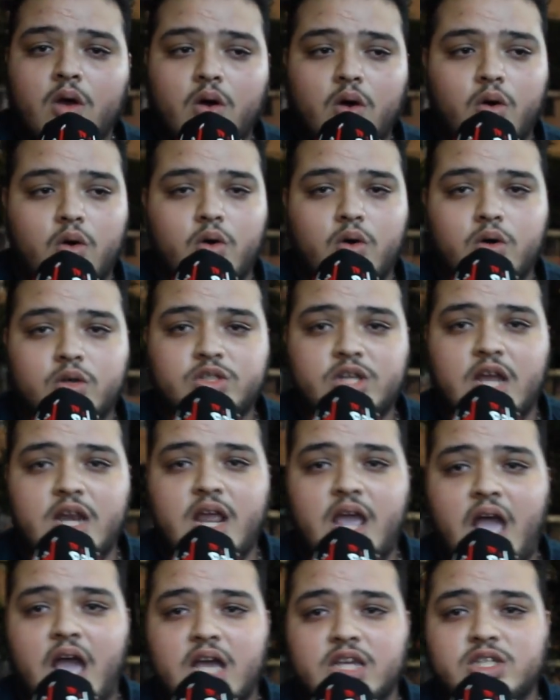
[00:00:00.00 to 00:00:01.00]

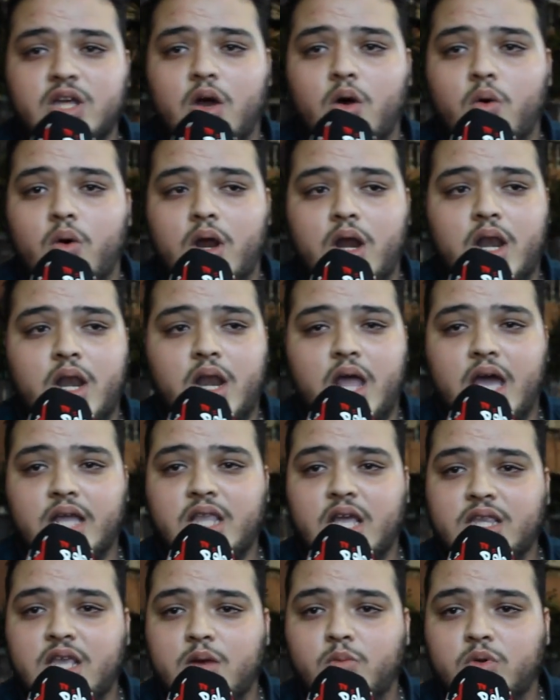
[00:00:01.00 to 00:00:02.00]
وثاني حاجه هو
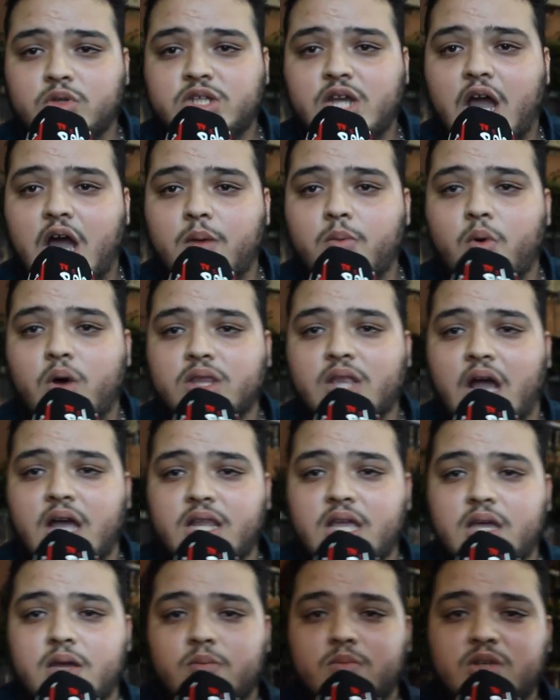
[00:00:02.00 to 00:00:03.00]
الاداء ديال المنتخب
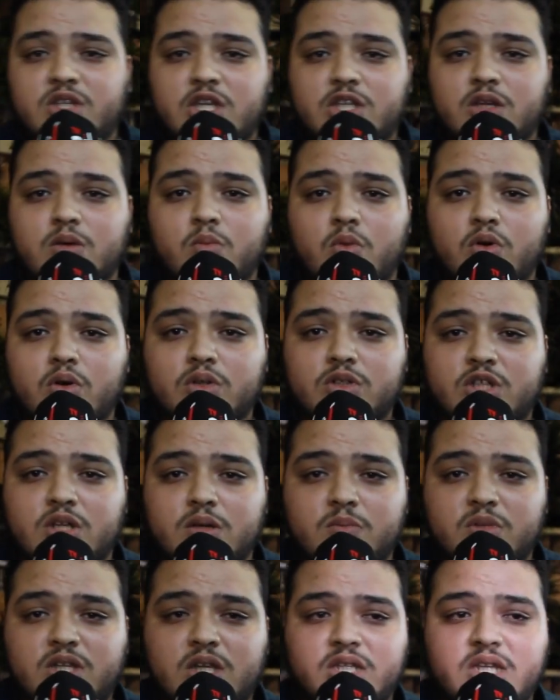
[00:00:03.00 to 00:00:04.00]
الوطني ماشي شي
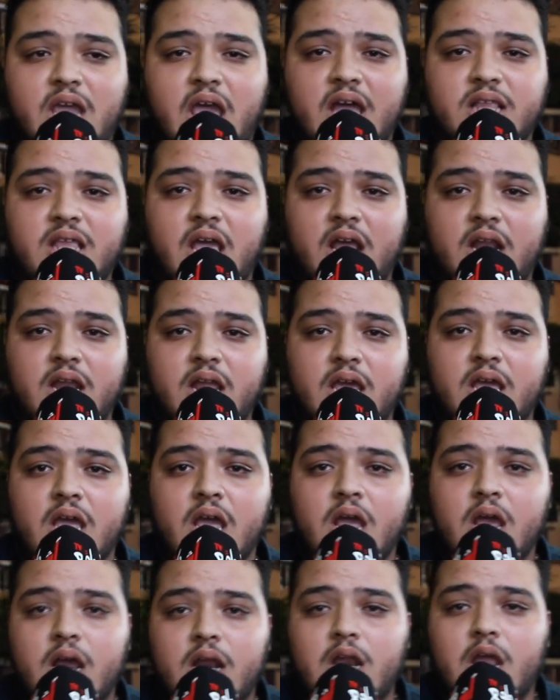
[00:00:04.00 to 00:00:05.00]
ماشي شي اداء
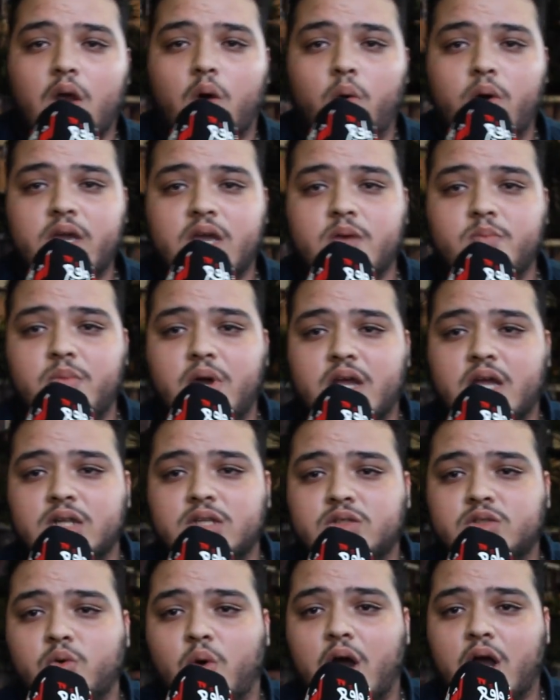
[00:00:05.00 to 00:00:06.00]
اللي قوي كما
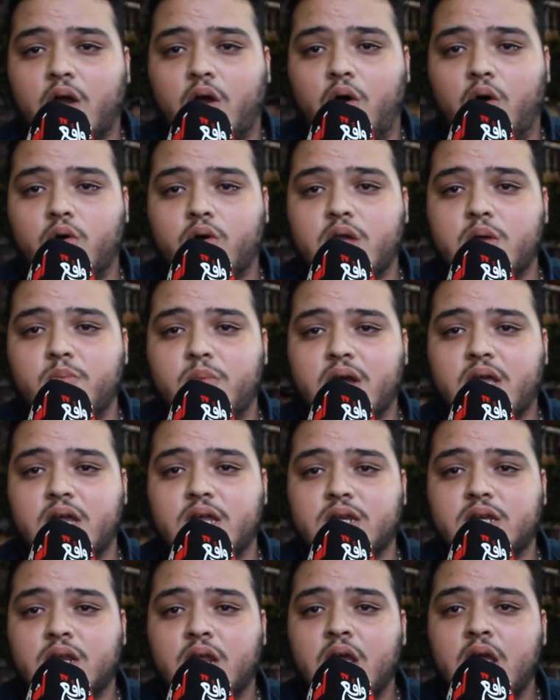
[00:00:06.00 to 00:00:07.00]
كنتوقعوا كما
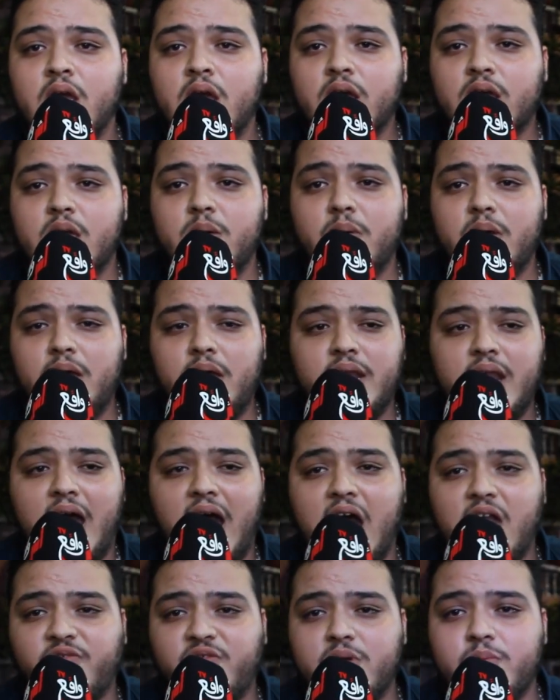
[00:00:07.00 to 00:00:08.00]
كان احنا
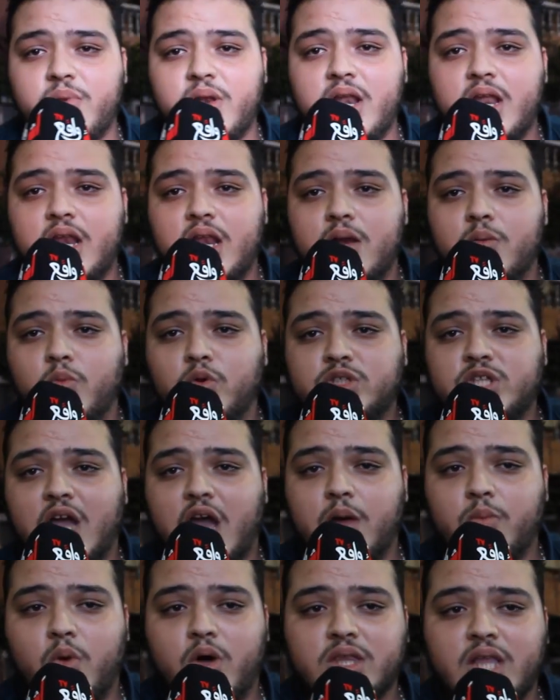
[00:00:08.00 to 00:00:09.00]
عارفين باللي
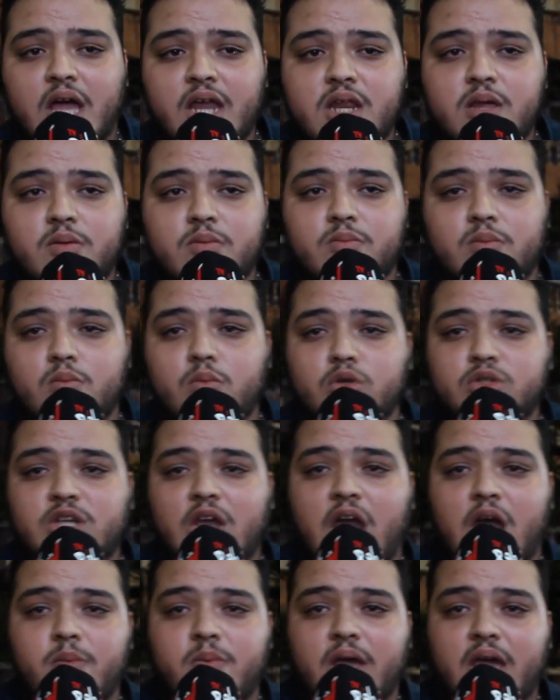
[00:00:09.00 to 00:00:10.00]
المنتخب الوطني
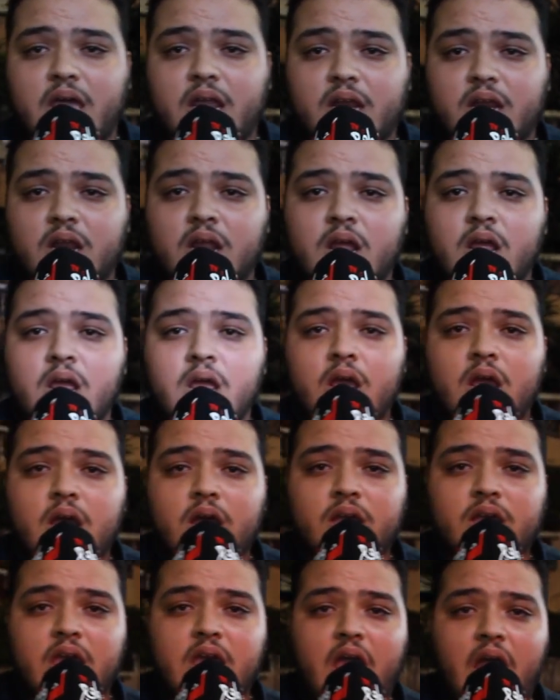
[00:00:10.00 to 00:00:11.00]
منتخب غير
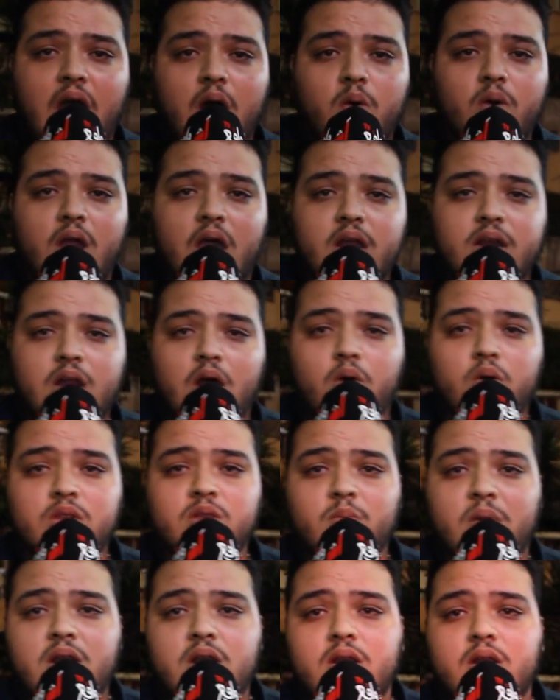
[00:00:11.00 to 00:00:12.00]
كيحاول انه
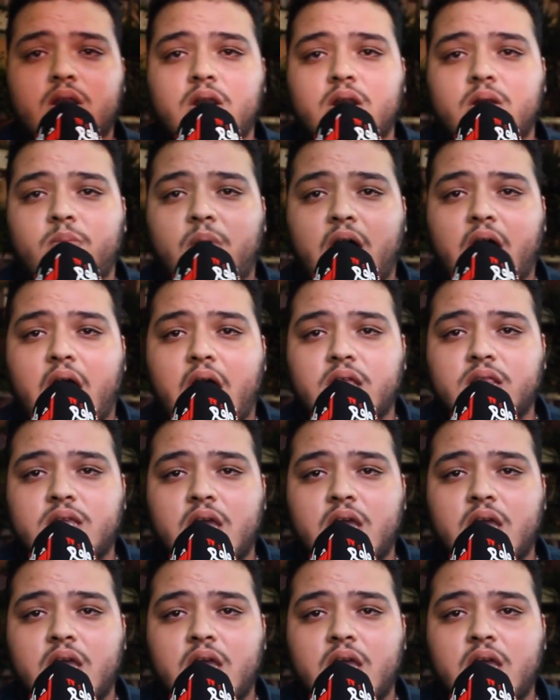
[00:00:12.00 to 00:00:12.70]
يضمن البقاء